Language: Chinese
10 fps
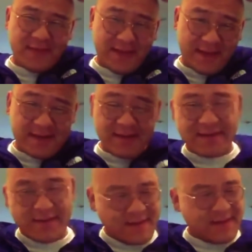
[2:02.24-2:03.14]
嗯，
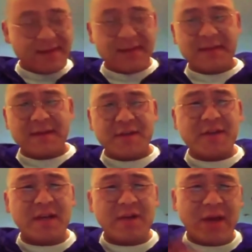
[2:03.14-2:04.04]
世
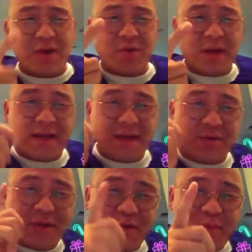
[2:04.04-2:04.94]
界上有两种人，一
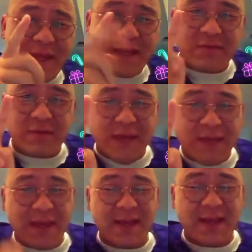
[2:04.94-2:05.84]
种是有币的，一种是
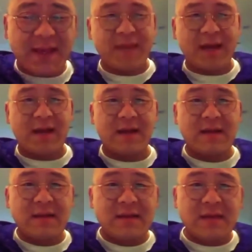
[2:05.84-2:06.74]
没币的
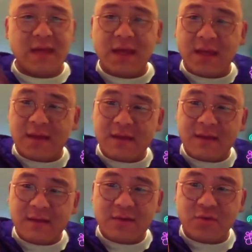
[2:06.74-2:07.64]
啊。你
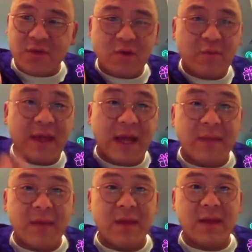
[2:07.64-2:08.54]
属于有币的还
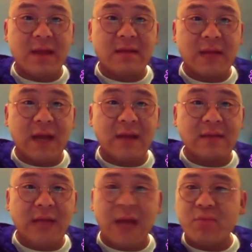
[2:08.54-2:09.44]
是没币的
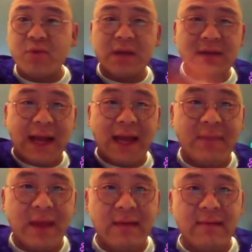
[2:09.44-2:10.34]
啊？弹幕上打
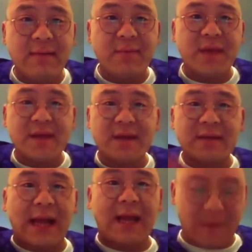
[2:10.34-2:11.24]
一遍，公屏
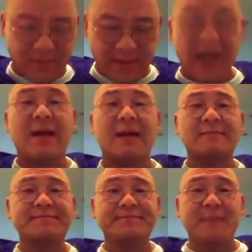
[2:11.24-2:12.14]
上打一遍，我看看
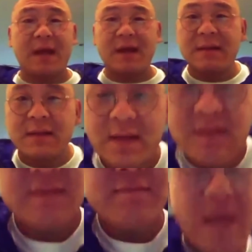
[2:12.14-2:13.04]
啊。
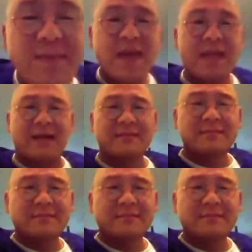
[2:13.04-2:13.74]
没币的，